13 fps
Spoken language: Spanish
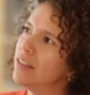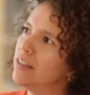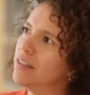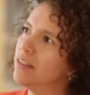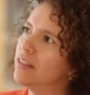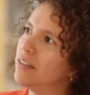
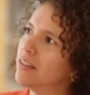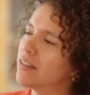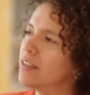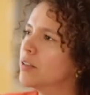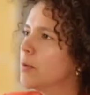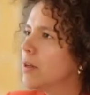y
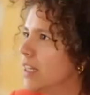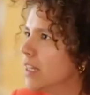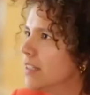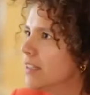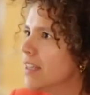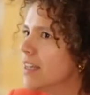distintas
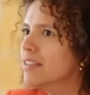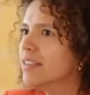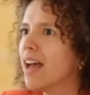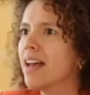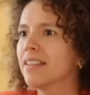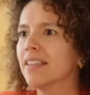
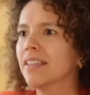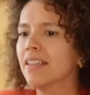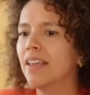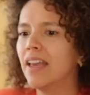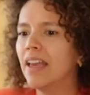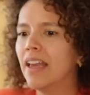experiencias hace
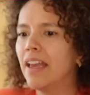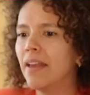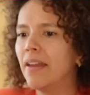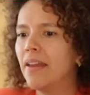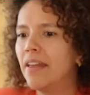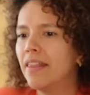
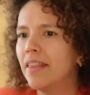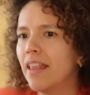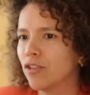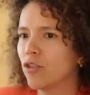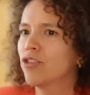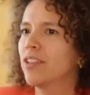que
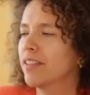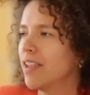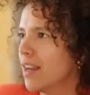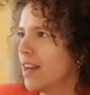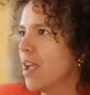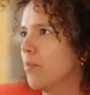las cosas
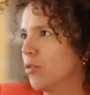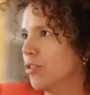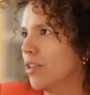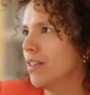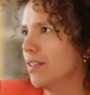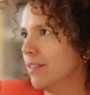que
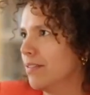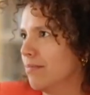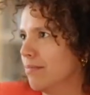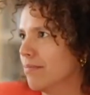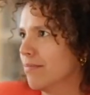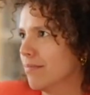creemos que,
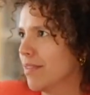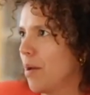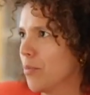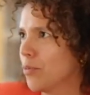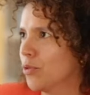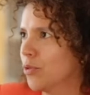
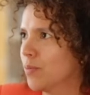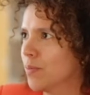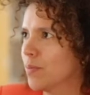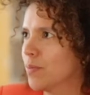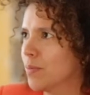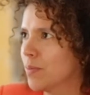digamos,
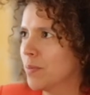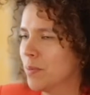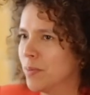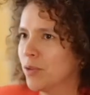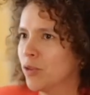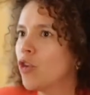
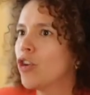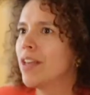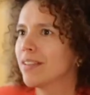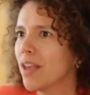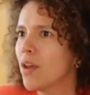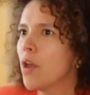son
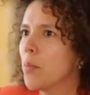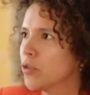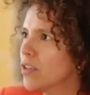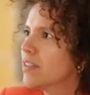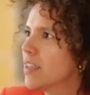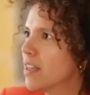las que
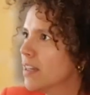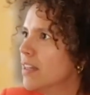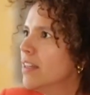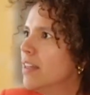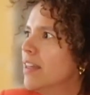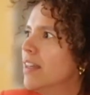debemos
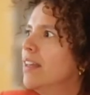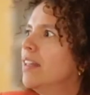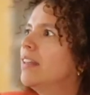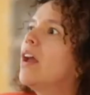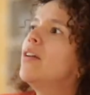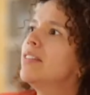hacer
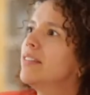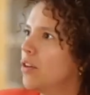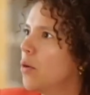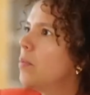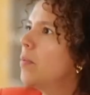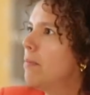deben
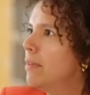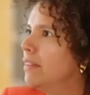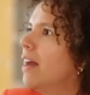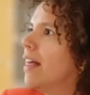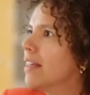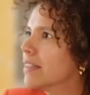ser
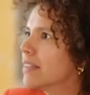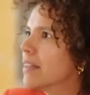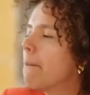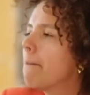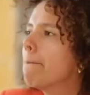complementadas.